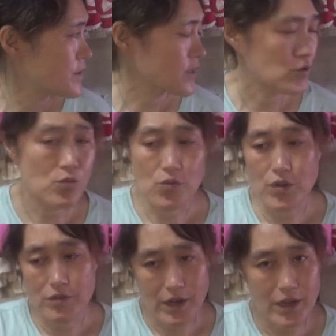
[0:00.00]
からちょうどこ
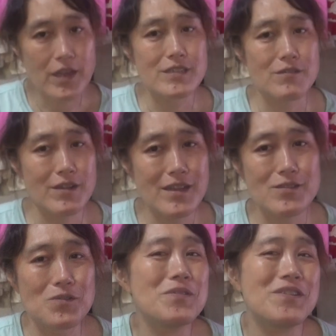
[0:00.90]
れぐらいがいいんちゃうかな
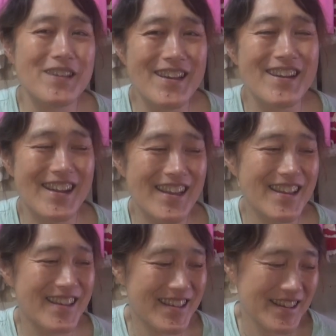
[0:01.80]
と思う。はい。
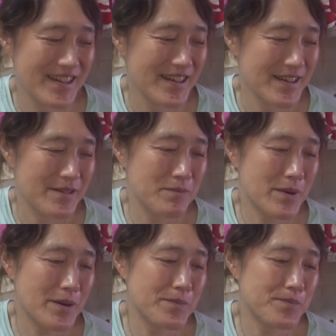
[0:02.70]

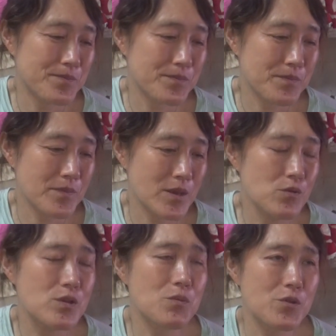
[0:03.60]
まあ、うん。って
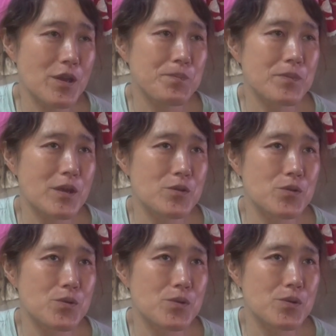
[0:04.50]
言ってもね、あ
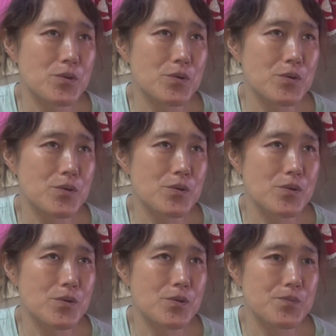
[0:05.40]

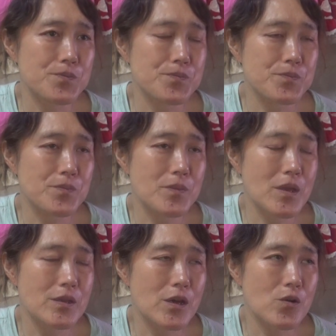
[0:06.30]
のー、
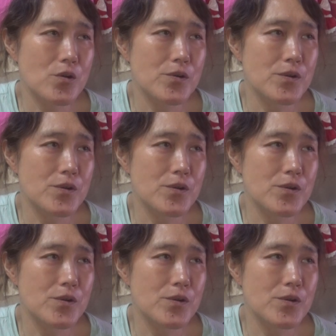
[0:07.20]
なんだろう。